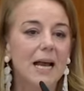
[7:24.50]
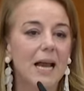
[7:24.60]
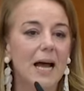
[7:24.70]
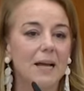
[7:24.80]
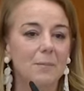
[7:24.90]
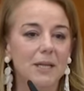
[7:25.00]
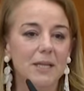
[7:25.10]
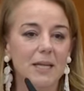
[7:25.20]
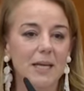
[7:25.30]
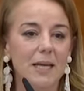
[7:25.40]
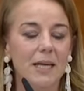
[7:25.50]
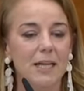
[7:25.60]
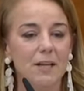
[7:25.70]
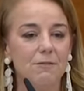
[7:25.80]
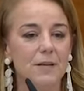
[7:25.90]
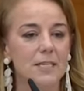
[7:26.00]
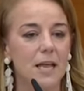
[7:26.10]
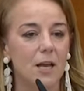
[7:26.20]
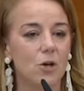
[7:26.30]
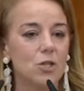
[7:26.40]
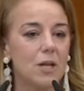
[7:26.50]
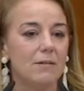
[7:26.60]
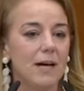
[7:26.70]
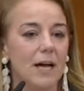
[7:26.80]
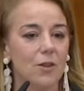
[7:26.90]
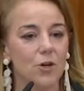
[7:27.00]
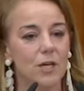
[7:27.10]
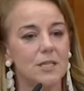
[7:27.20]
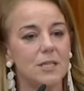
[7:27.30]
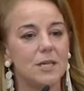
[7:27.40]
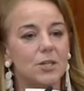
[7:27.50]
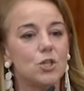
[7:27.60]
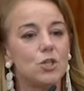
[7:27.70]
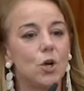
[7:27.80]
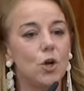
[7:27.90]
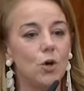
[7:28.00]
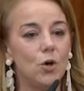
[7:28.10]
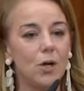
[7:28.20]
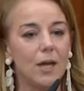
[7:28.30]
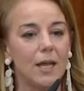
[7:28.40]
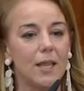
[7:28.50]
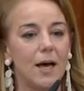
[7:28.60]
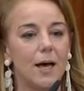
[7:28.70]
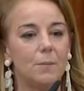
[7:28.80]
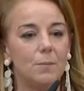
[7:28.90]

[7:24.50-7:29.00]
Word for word: claramente en defensa de los trabajadores, solo queda